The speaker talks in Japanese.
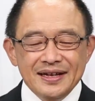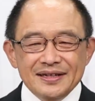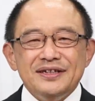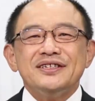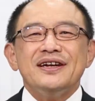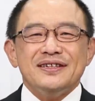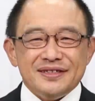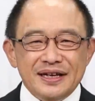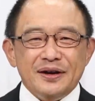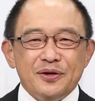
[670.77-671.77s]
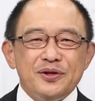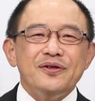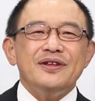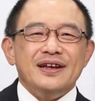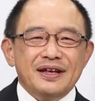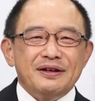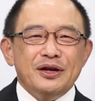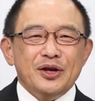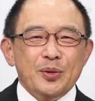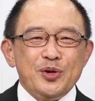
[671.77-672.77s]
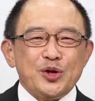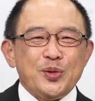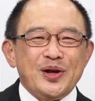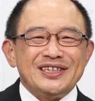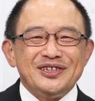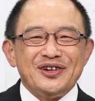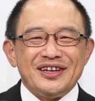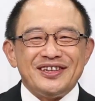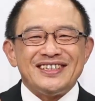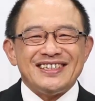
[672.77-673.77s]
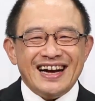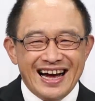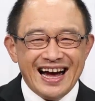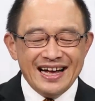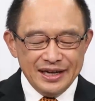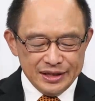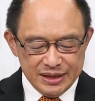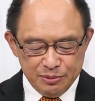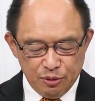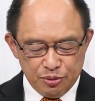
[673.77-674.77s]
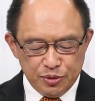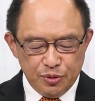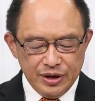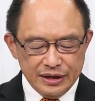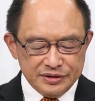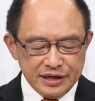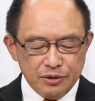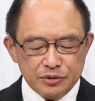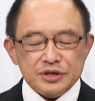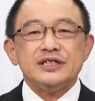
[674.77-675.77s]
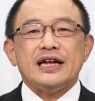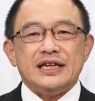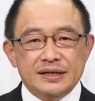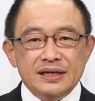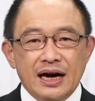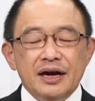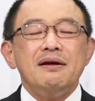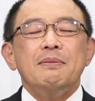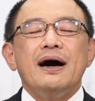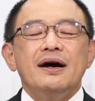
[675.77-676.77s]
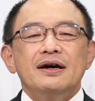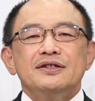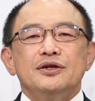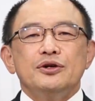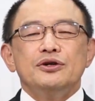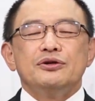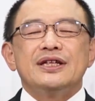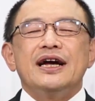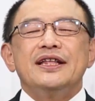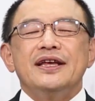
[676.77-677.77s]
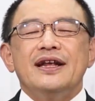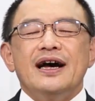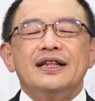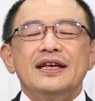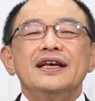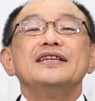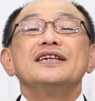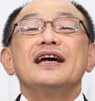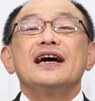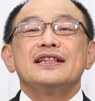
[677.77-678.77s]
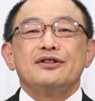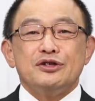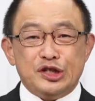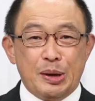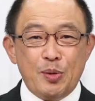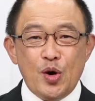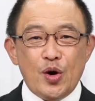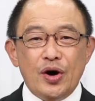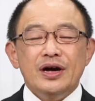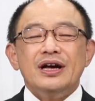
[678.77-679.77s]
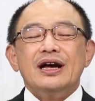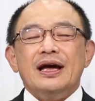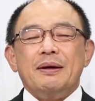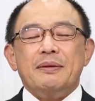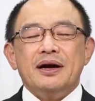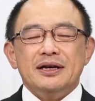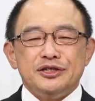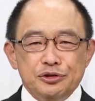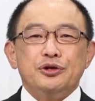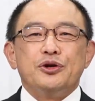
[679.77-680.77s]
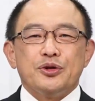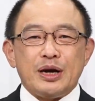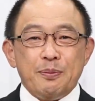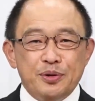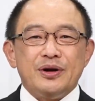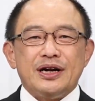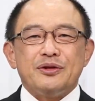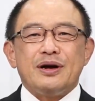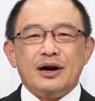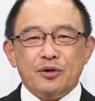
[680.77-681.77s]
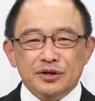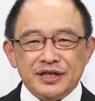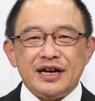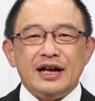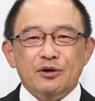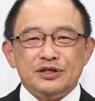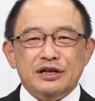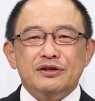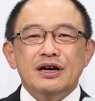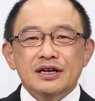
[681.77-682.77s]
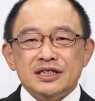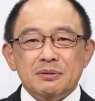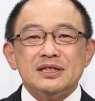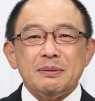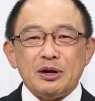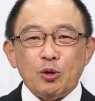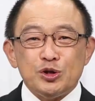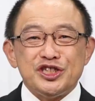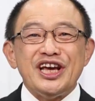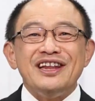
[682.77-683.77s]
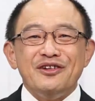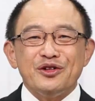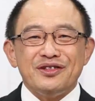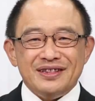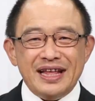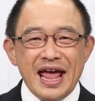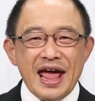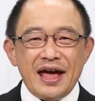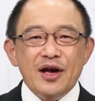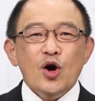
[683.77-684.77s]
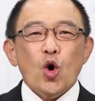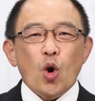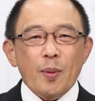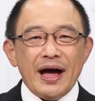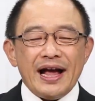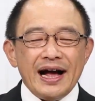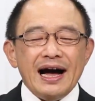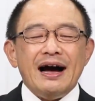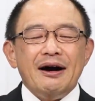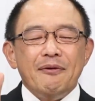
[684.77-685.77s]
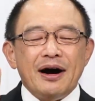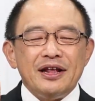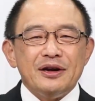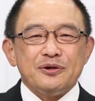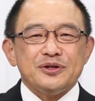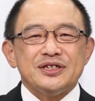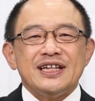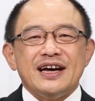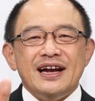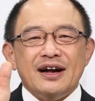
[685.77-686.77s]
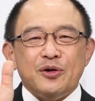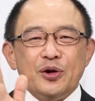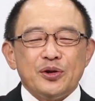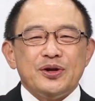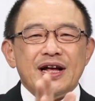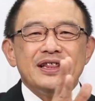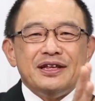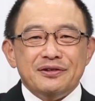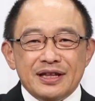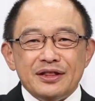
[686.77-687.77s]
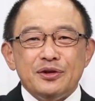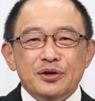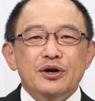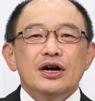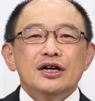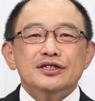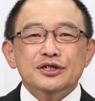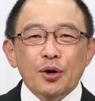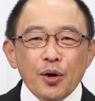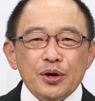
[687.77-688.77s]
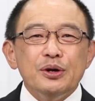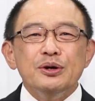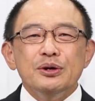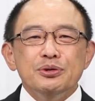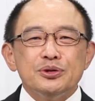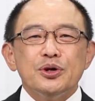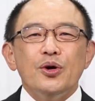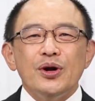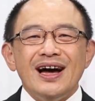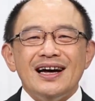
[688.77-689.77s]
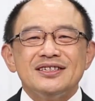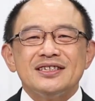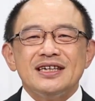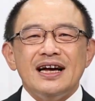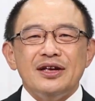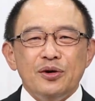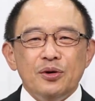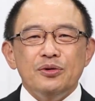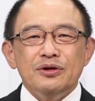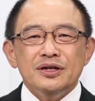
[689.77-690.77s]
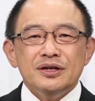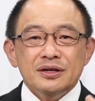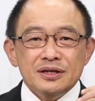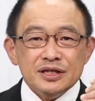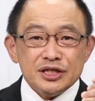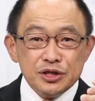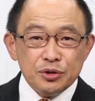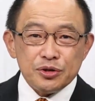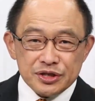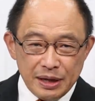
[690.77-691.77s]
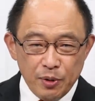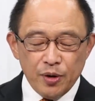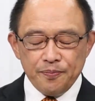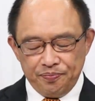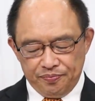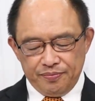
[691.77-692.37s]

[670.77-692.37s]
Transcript: ですからですねこうどんなに予部の友達のような人たちが自分を不当に扱おうとしたりあるいはまあそういう具体的な人間じゃなかったとしても、えー、宗教とか文化とかこの世界が教えるさまざまな教えによってお前が悪いことしたからこういうことになってるんだというそういう不当な扱いをしようとしても